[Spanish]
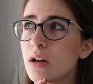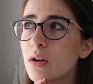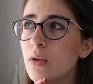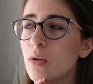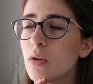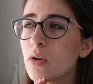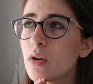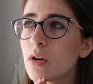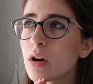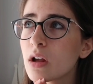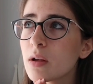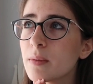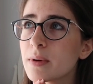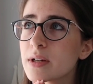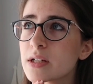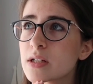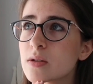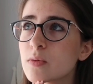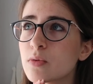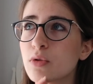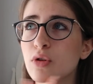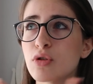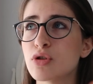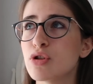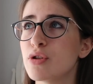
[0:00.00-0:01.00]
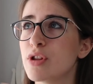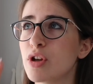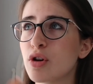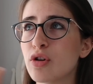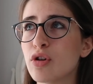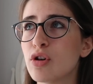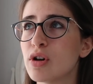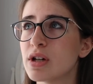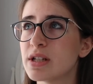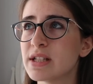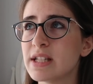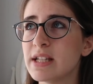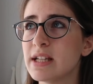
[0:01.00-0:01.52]
Luego, ¿qué más? Bueno, os lo
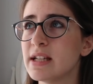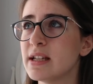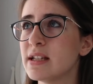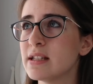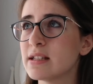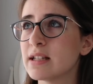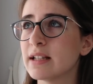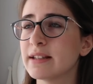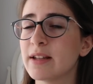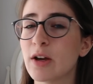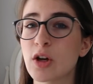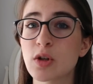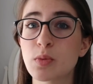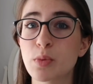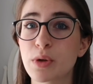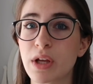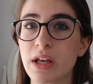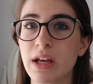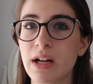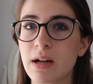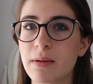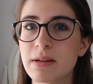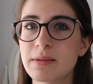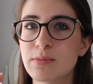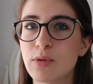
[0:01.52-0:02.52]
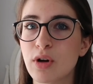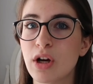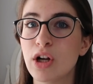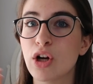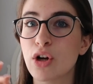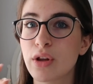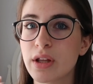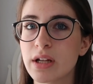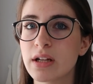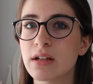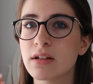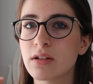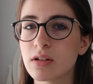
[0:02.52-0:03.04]
digo así salteados porque ahora mismo el
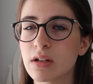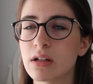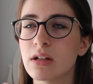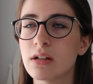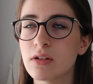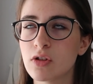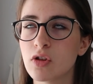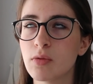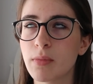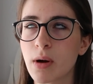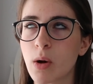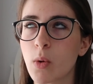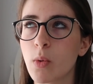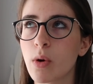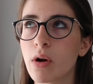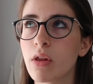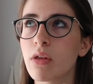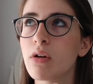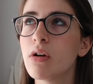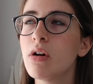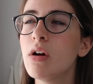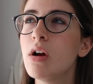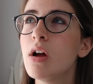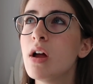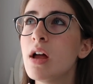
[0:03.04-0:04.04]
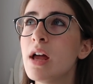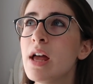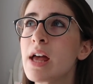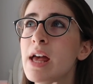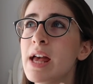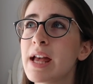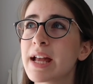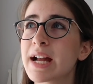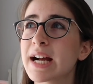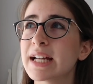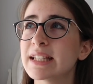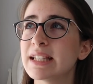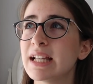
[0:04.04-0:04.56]
orden no me acuerdo.
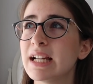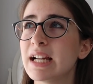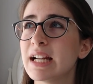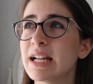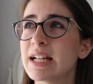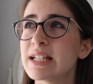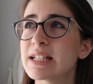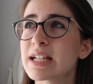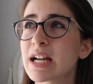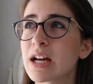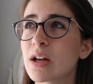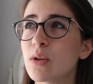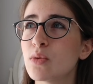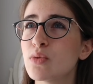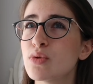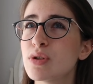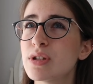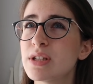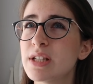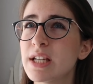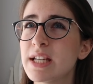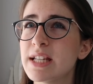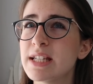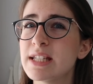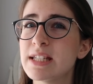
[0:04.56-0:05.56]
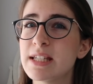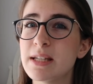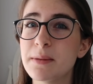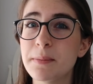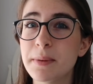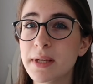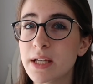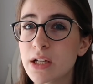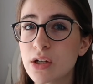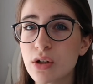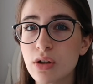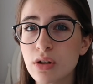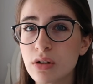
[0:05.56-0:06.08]
Catalán he sacado un 6 y
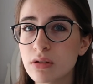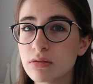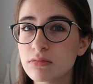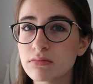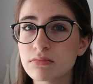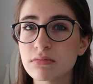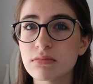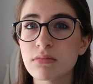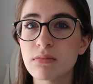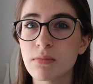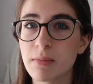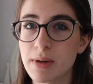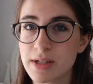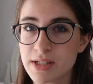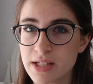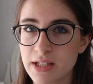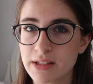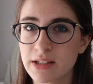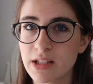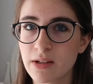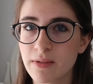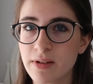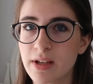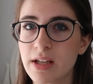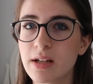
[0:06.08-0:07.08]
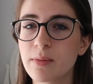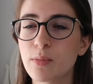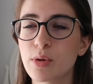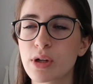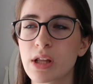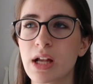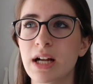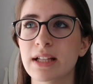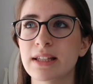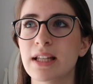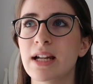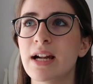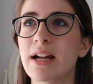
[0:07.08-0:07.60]
pico, bastante bien,
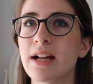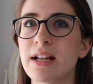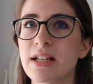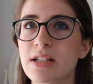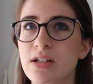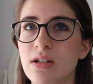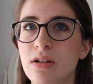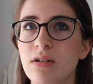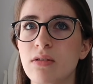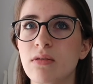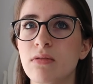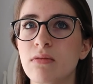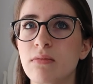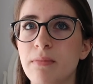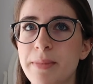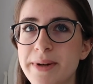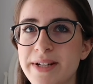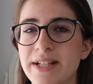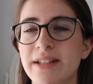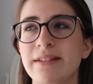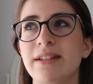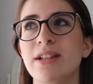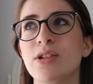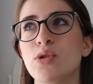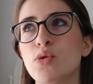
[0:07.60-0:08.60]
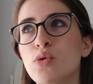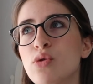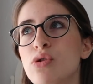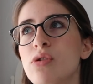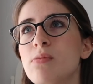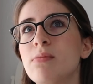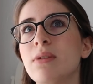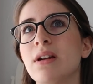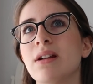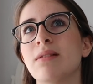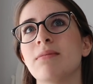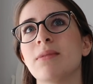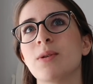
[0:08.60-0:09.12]
porque catalán es bastante chungo,
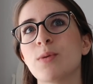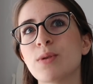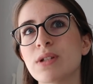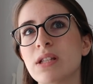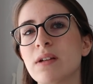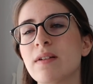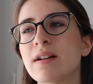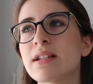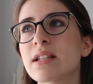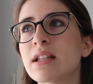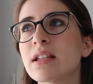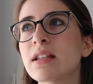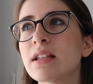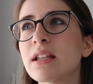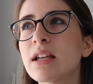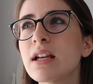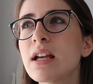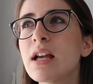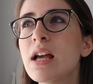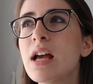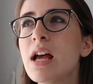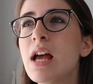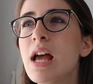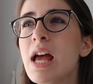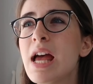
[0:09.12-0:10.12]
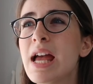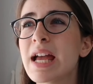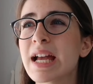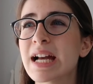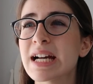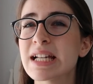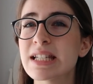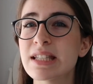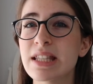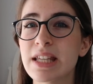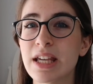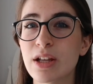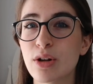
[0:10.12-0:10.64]
en plan, me cuesta bastante.
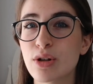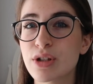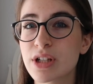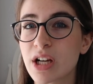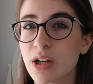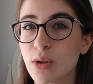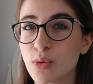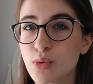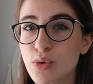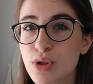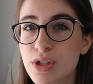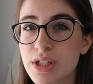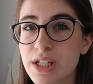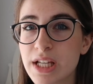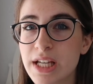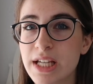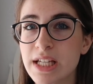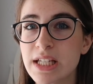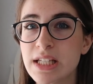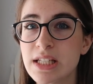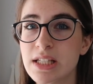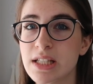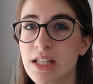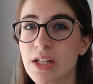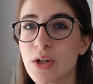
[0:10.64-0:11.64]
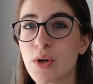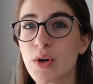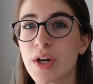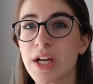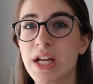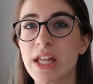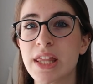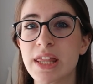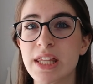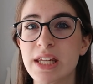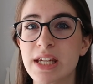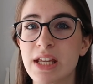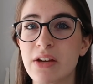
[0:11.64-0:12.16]
Castellano he sacado un 6, tengo que
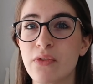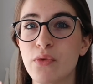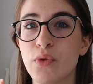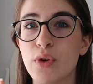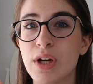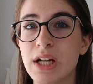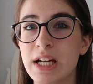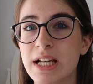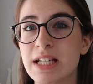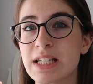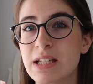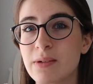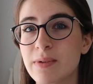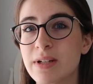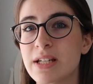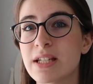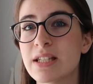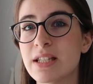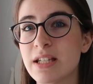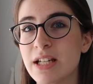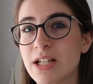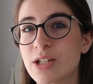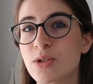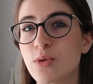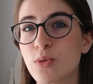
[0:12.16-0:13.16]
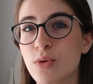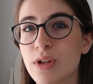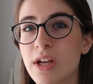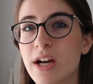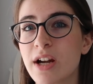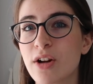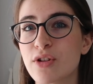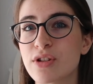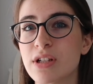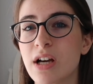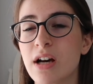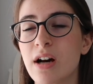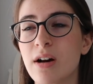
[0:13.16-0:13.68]
decir que fui al examen sin
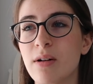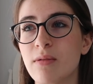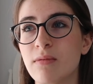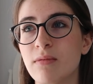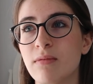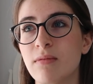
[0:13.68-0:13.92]
estudiar, o sea,